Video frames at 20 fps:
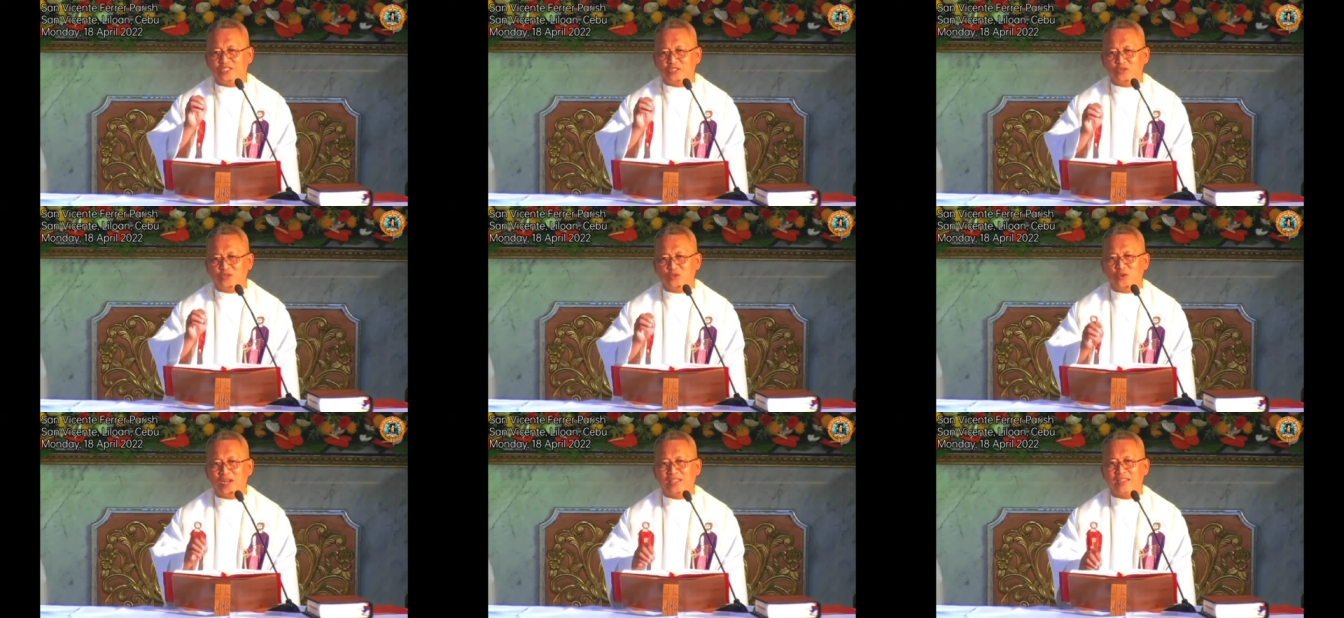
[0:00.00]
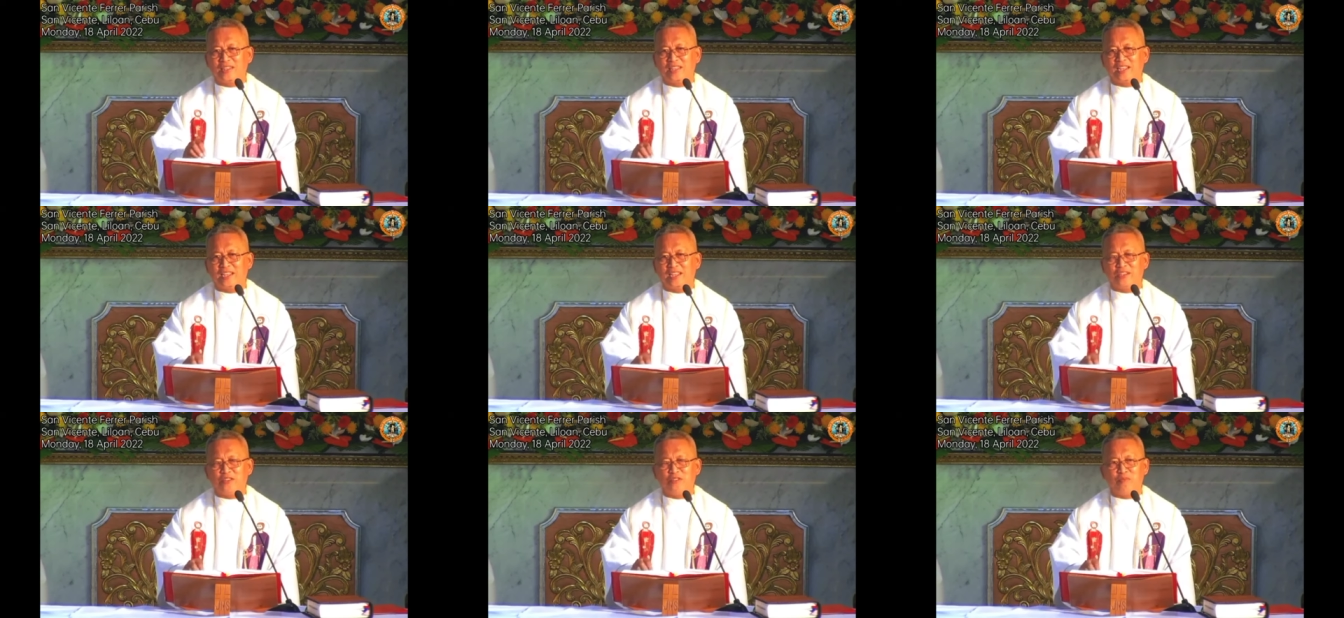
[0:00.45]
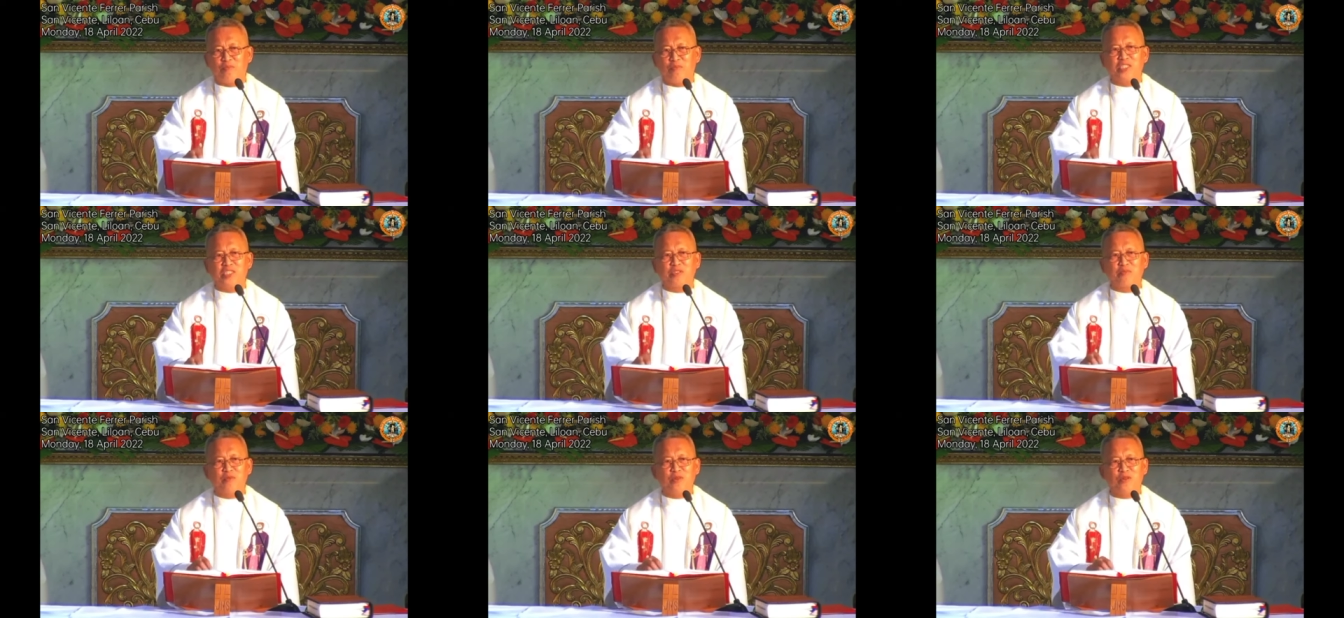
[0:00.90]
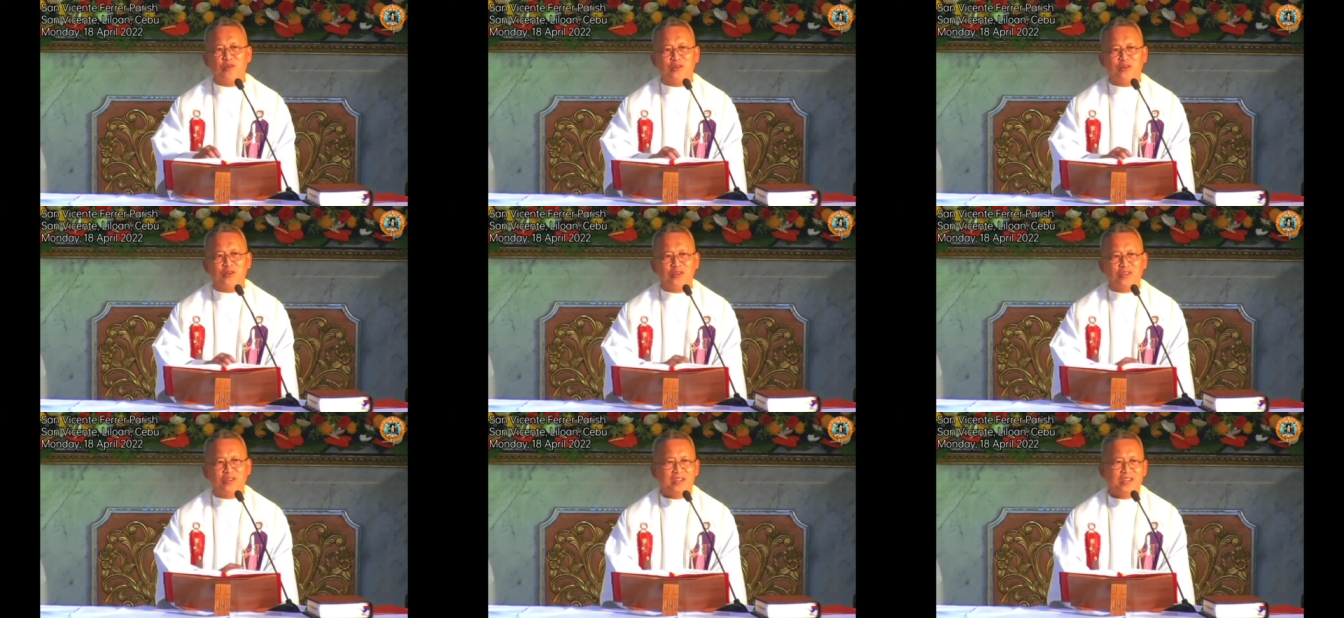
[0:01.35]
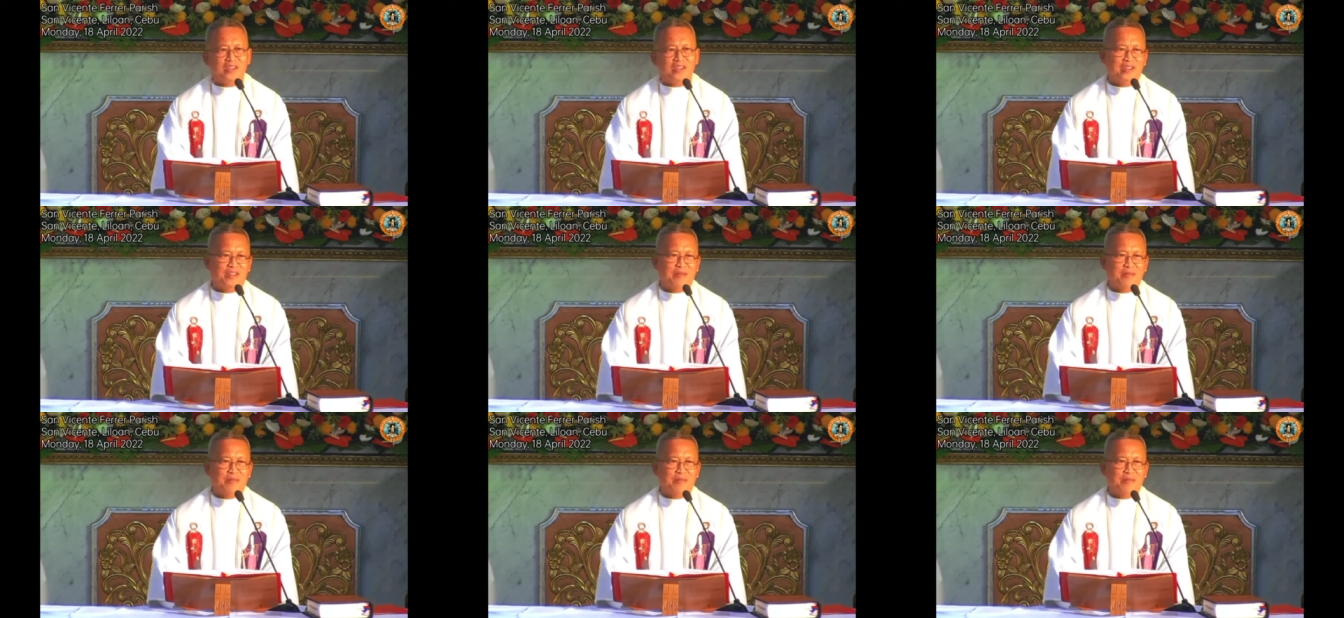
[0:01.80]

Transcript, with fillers: gisuwat na gyud mismo